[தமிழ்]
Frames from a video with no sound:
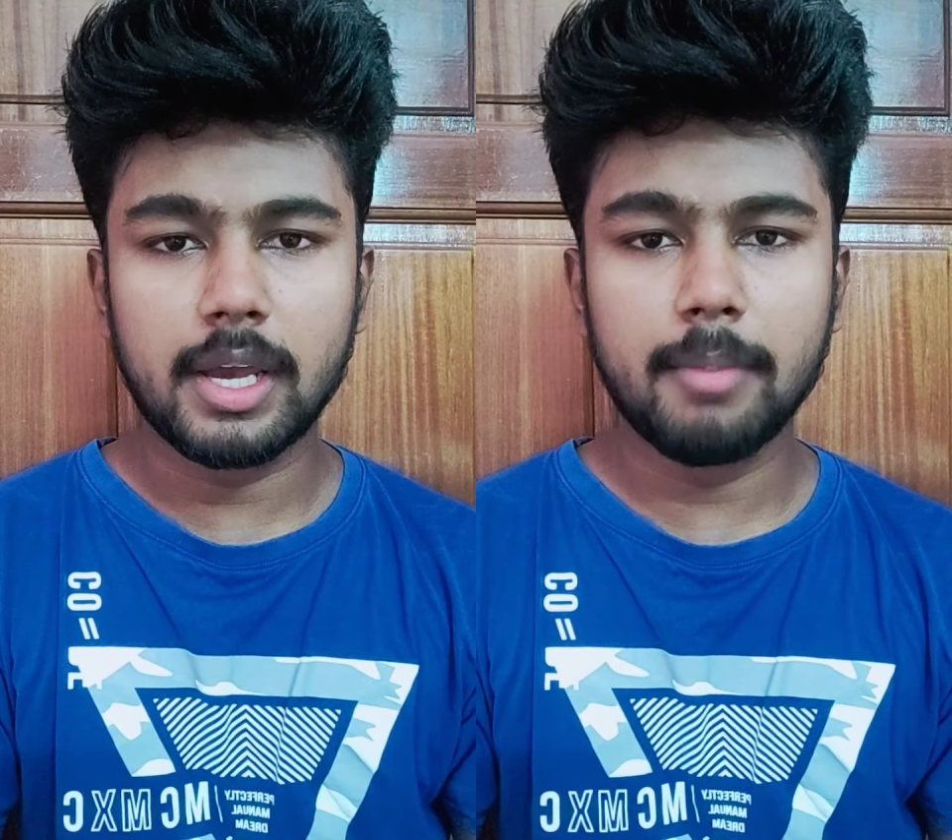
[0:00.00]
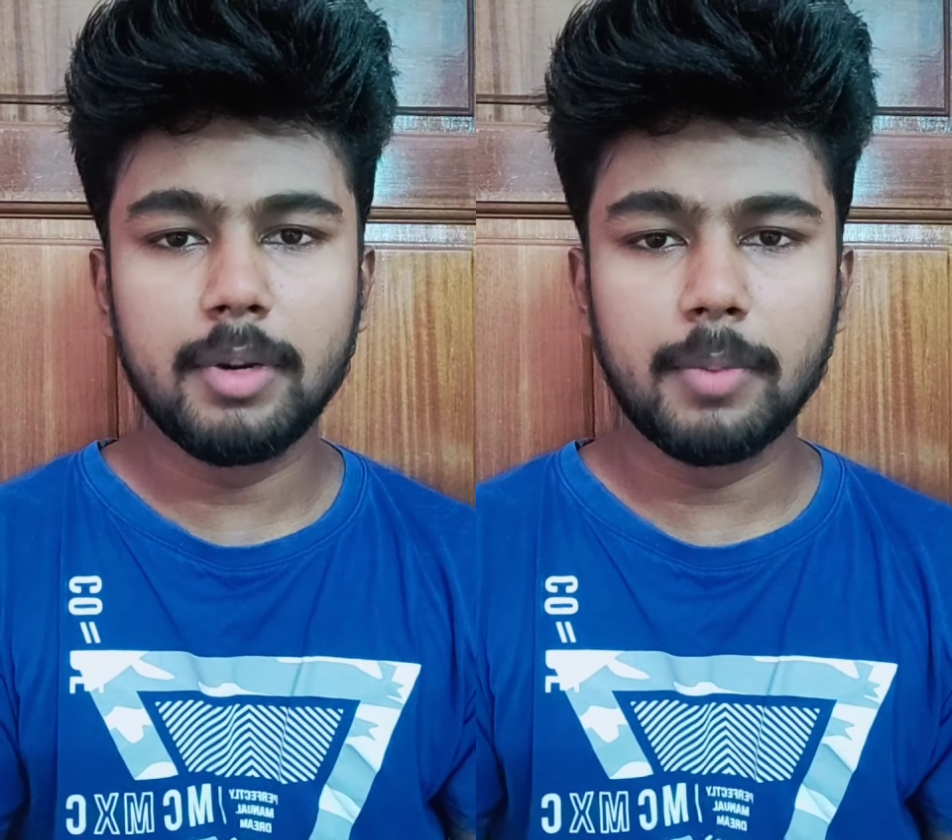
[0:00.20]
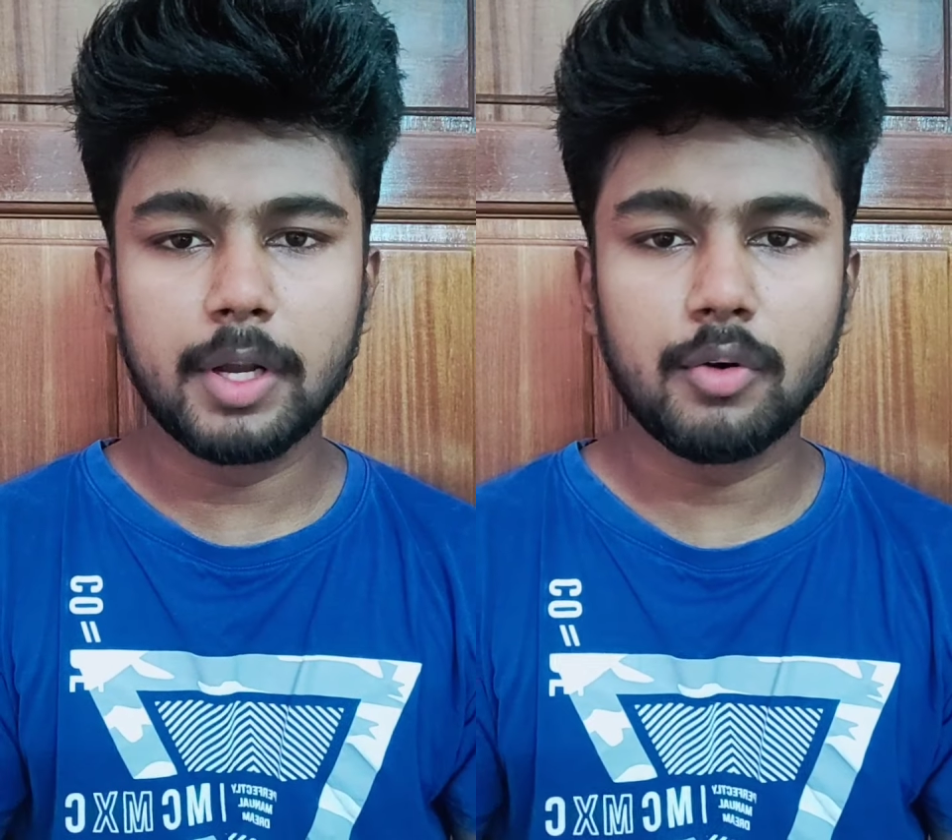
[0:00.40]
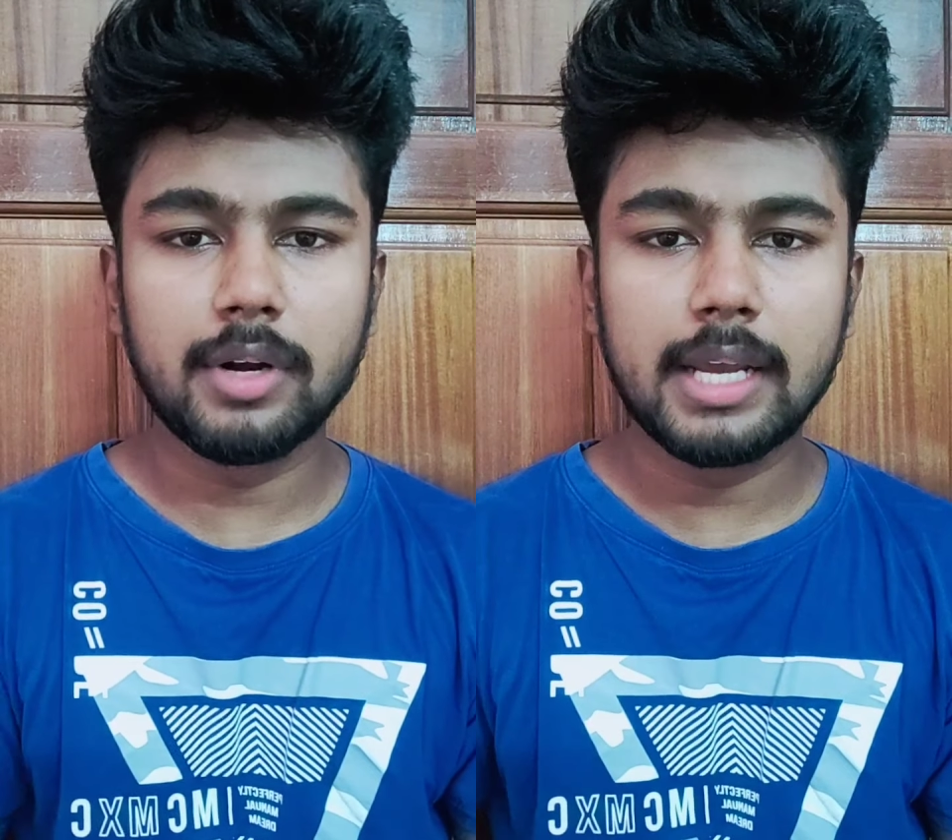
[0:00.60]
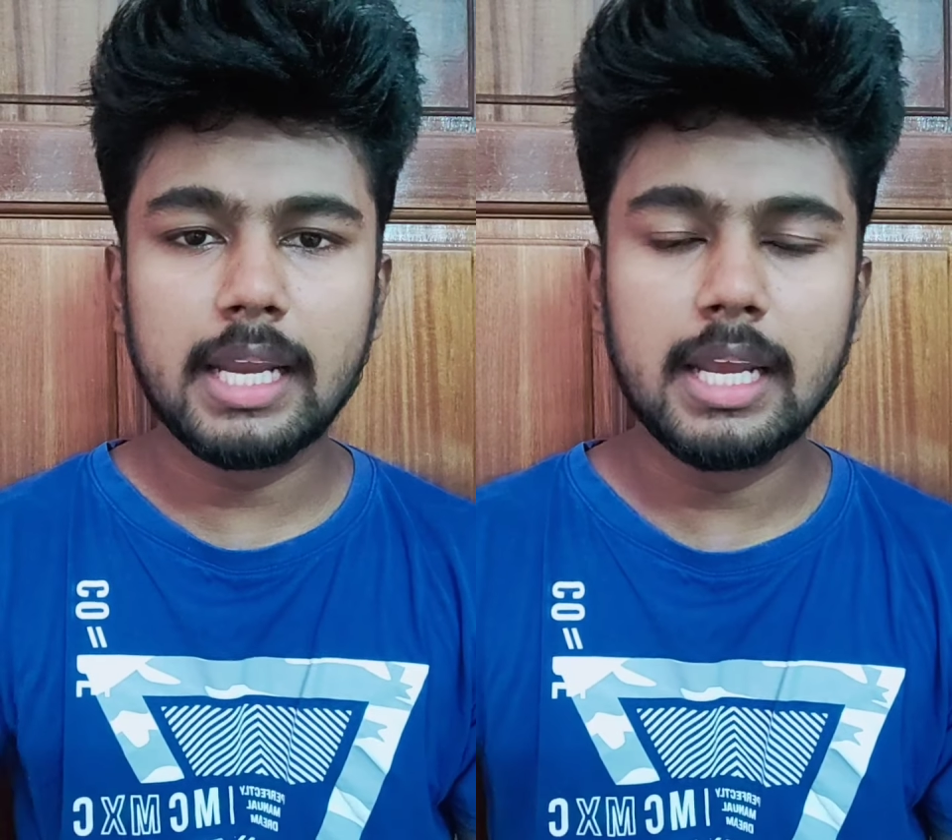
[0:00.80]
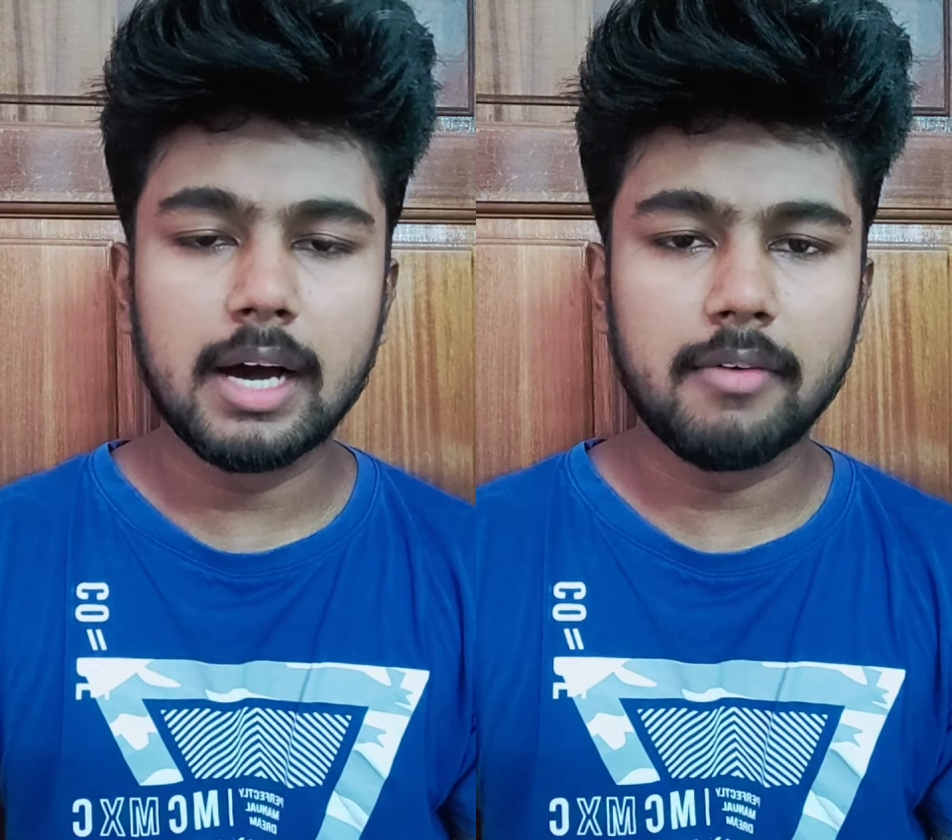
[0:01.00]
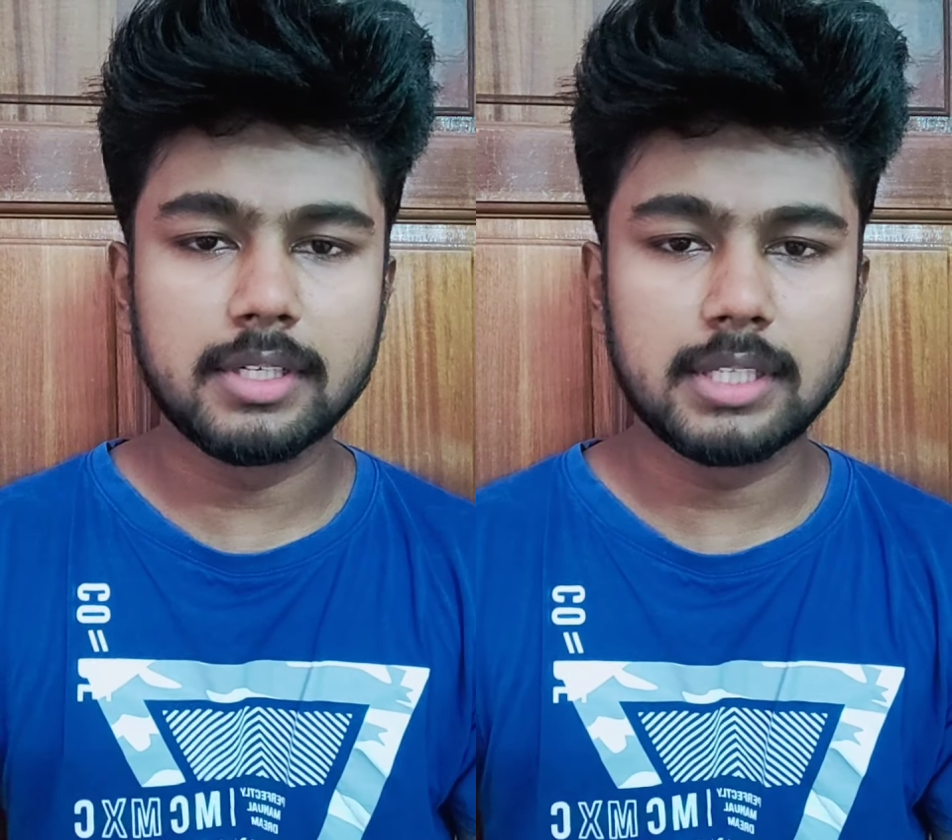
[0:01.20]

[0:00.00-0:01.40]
எப்படி படிக்கணும் டெய்லி ஹவர்ஸ்